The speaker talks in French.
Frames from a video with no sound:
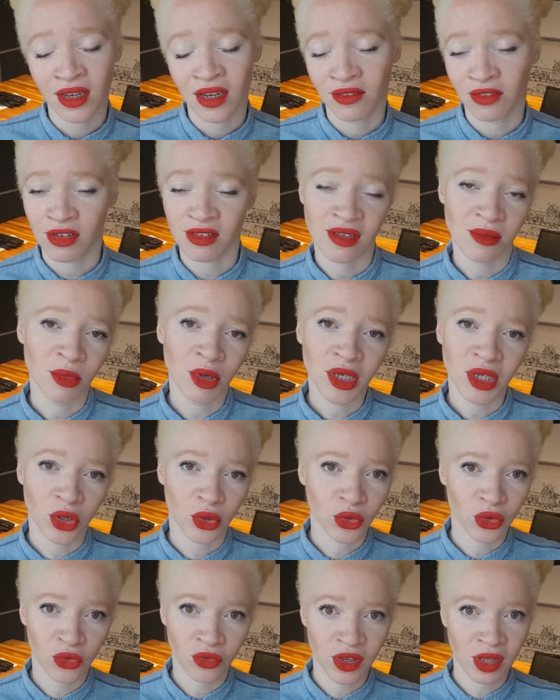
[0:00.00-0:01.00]
Forcément, ils
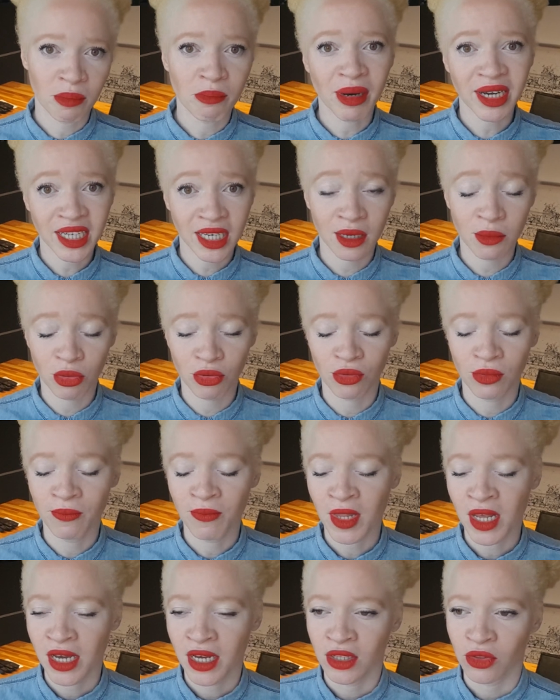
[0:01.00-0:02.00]
redeviennent pas crépus.
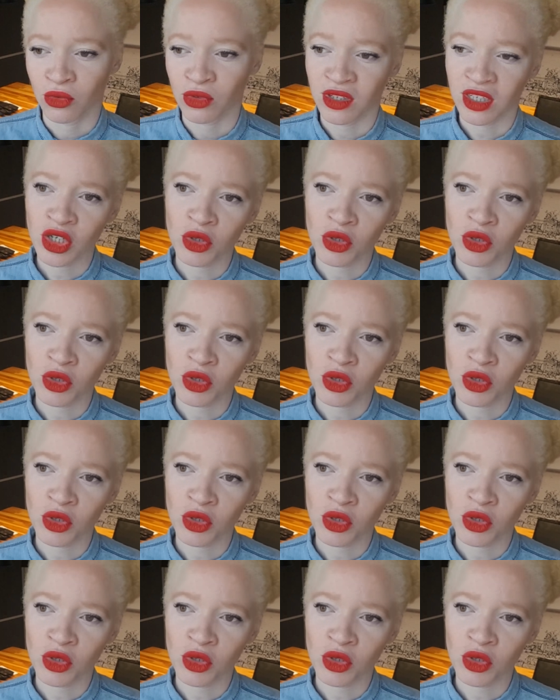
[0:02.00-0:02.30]
Donc ça,